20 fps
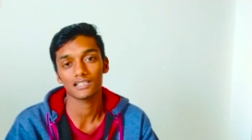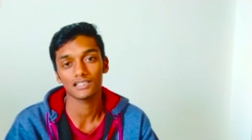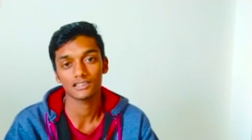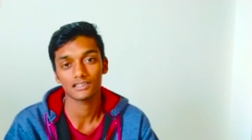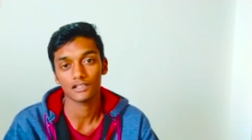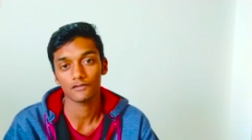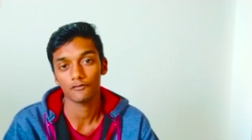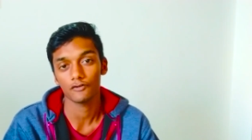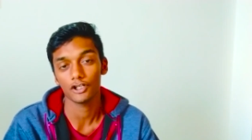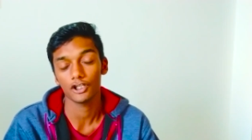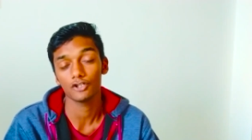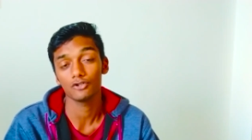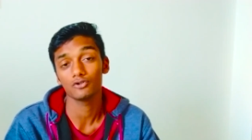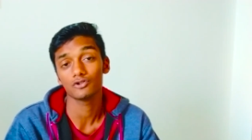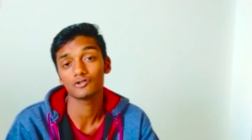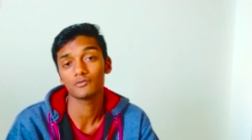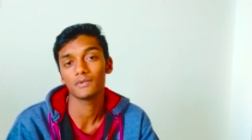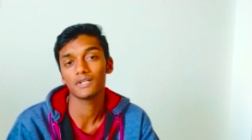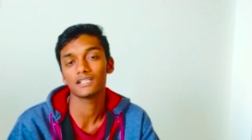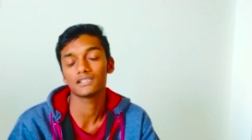की स्केप फोल्डिंग
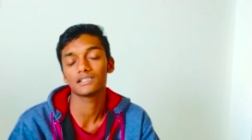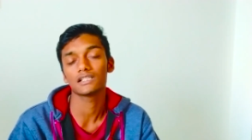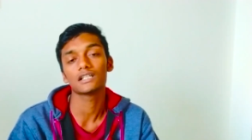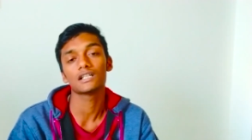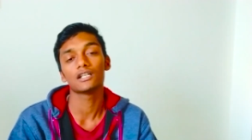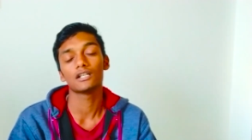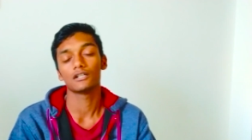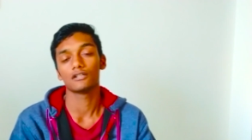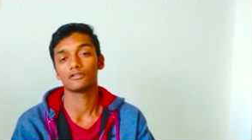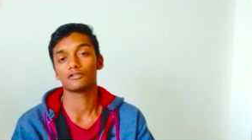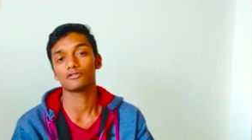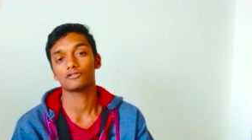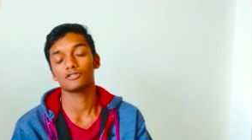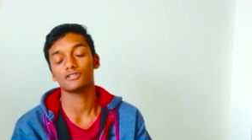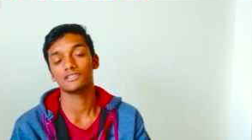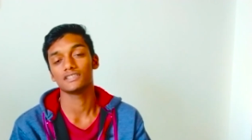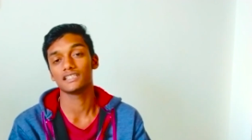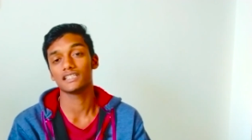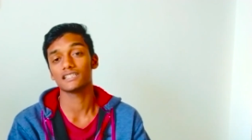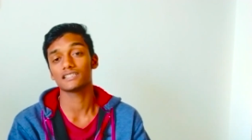यूज़ में लेते हैं तो दोस्तों
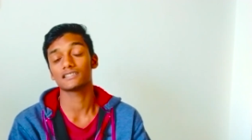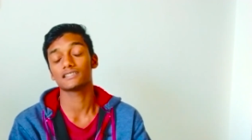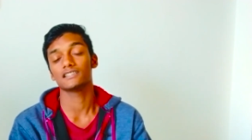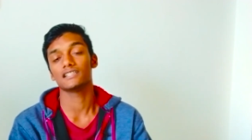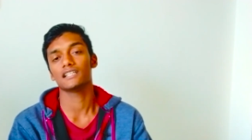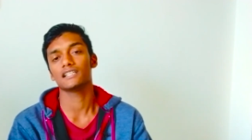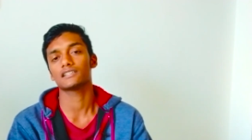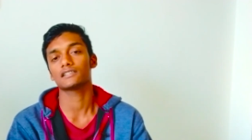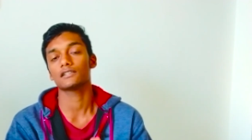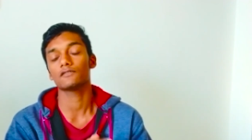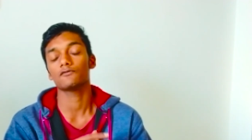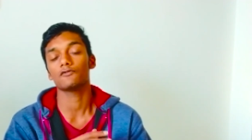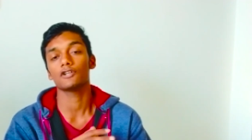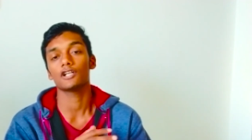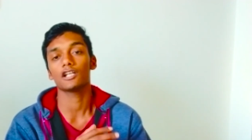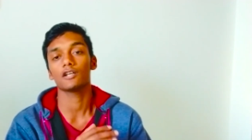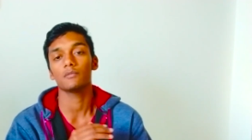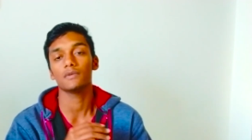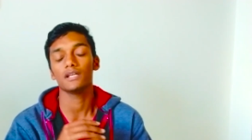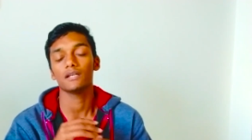ये ये स्केप
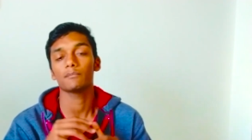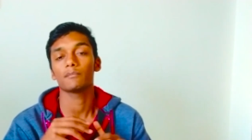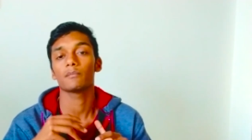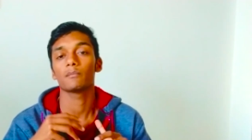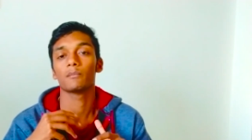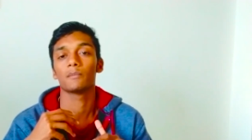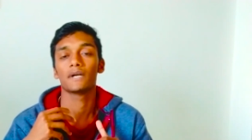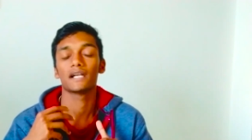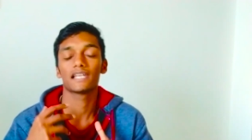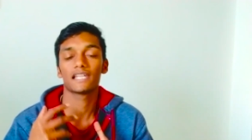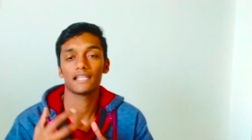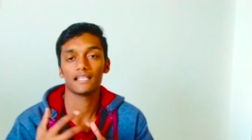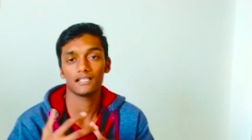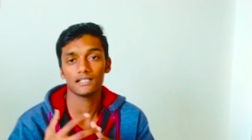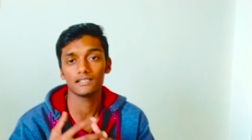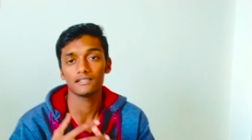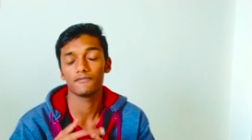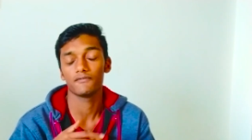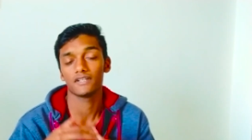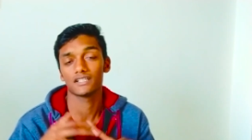फोल्डिंग भी
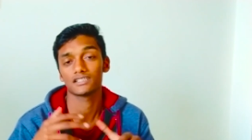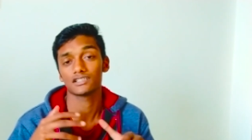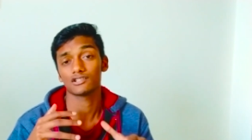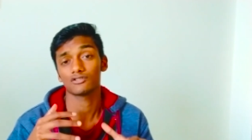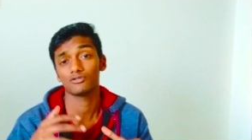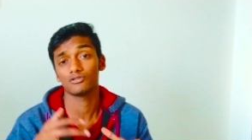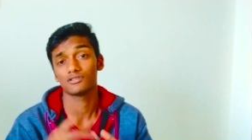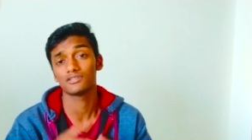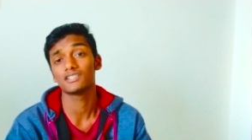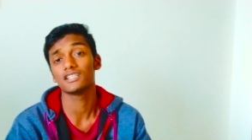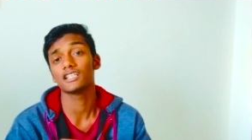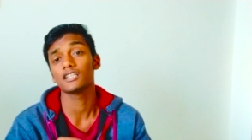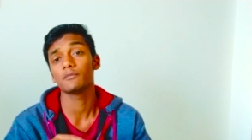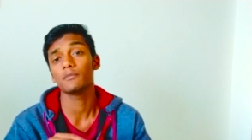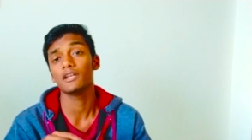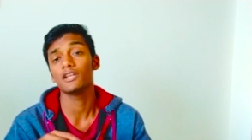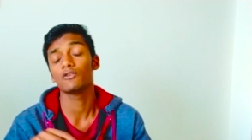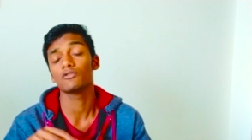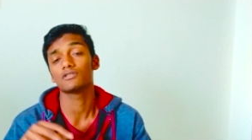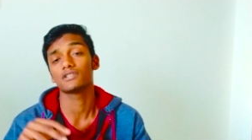मटेरियल वैसे तो स्टील
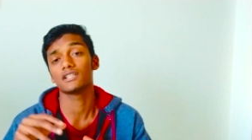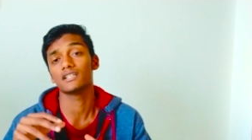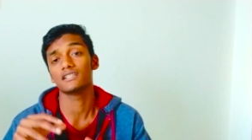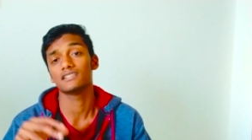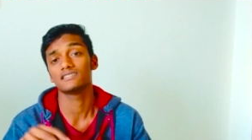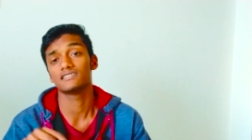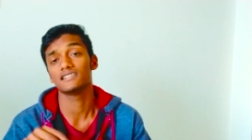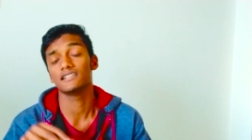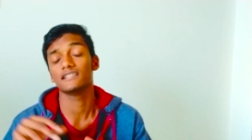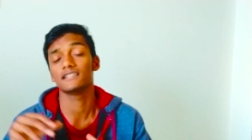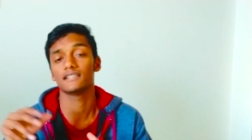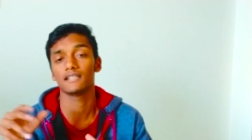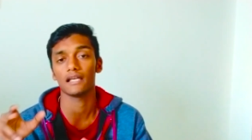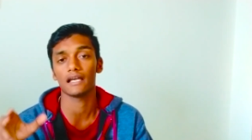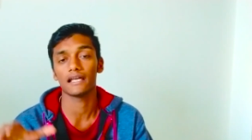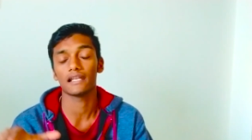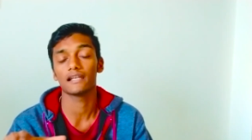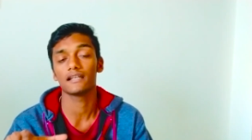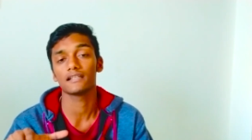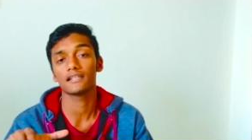की बनी होती है स्टील की
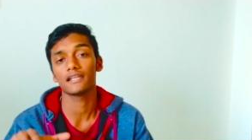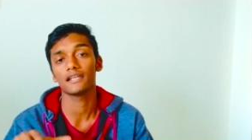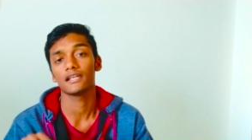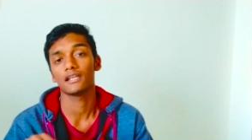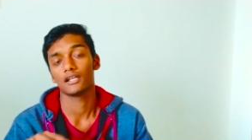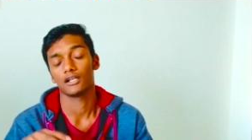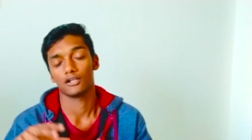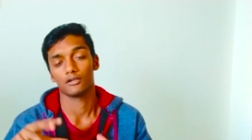आयरन की